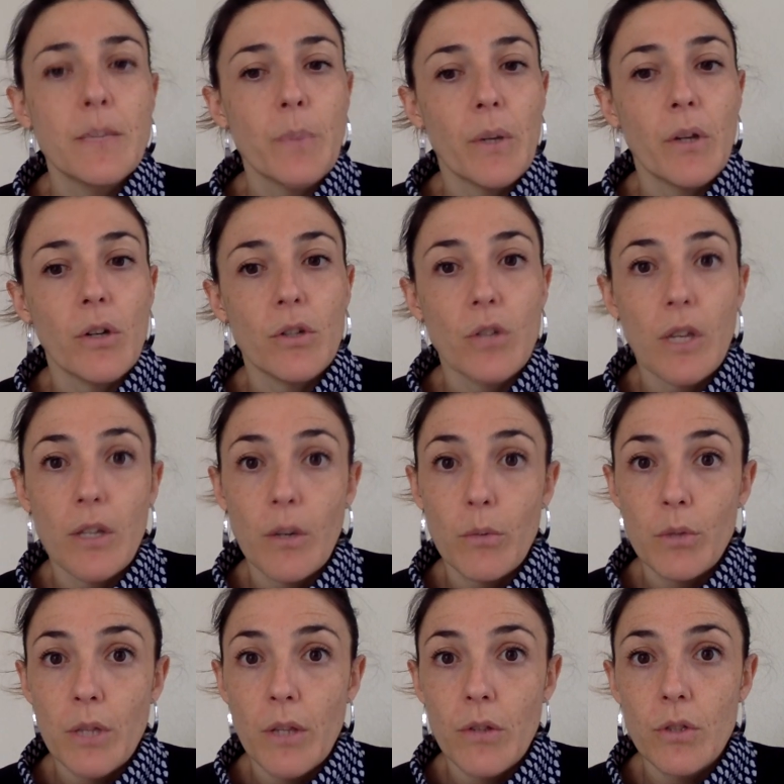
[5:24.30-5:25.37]
Espero que os
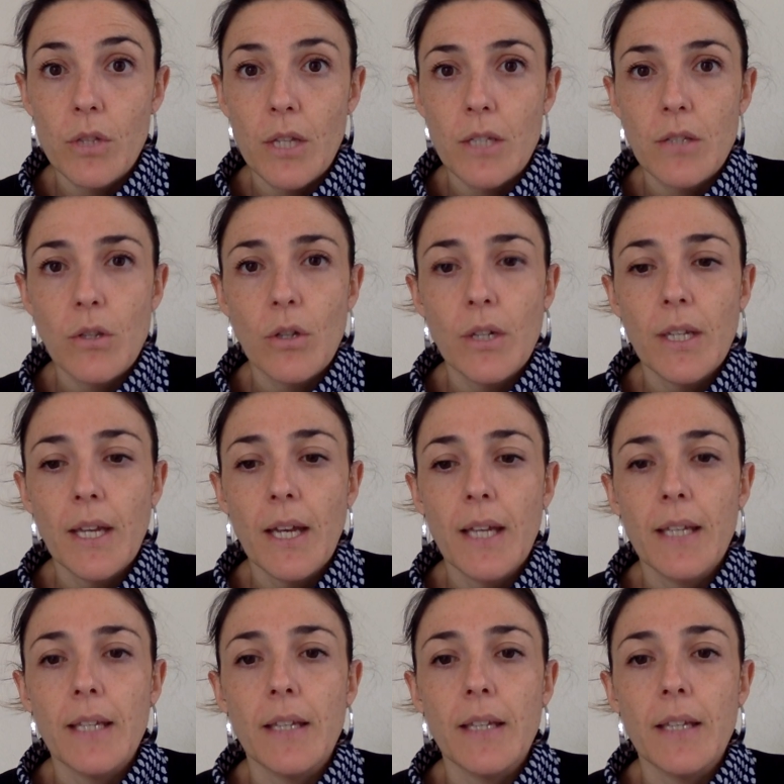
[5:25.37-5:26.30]
haya gustado esta historia